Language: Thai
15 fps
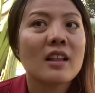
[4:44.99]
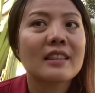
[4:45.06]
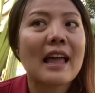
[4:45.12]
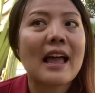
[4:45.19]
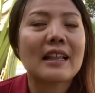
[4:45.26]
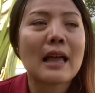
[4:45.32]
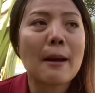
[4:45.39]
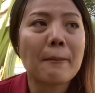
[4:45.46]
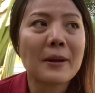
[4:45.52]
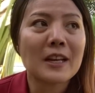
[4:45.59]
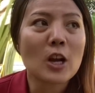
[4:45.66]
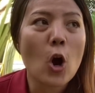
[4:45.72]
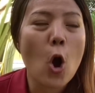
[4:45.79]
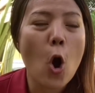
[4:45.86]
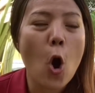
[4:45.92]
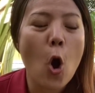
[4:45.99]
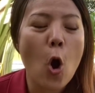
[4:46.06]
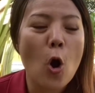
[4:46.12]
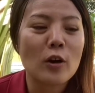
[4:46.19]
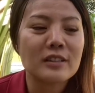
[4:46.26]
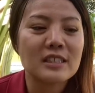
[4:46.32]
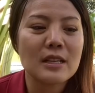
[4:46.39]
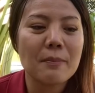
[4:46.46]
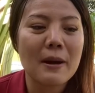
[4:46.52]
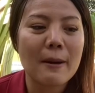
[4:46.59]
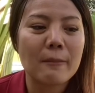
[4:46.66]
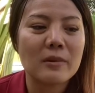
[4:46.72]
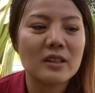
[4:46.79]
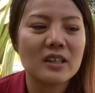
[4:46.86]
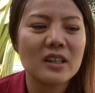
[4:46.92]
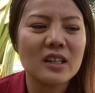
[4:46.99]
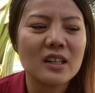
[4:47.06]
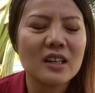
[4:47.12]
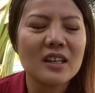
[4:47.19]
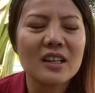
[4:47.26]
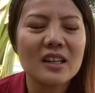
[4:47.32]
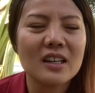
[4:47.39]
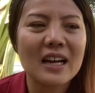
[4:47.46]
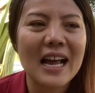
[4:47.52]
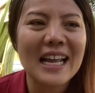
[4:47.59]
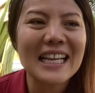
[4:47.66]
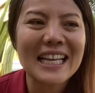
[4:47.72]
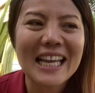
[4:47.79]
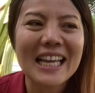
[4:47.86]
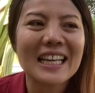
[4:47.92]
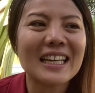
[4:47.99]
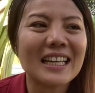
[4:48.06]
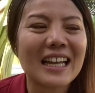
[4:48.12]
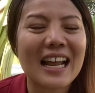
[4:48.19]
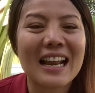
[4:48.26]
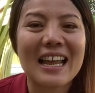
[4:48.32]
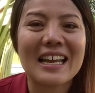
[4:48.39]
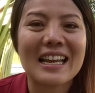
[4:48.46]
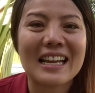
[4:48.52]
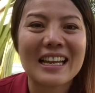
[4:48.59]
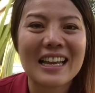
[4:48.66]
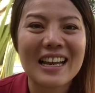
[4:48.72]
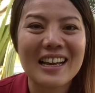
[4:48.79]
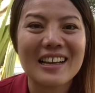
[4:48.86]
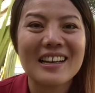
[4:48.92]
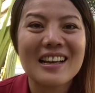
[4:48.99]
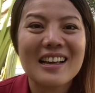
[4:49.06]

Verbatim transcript: แต่ถ้าเป็นของที่แบบ เออให้กินอะไรอย่างเงี้ย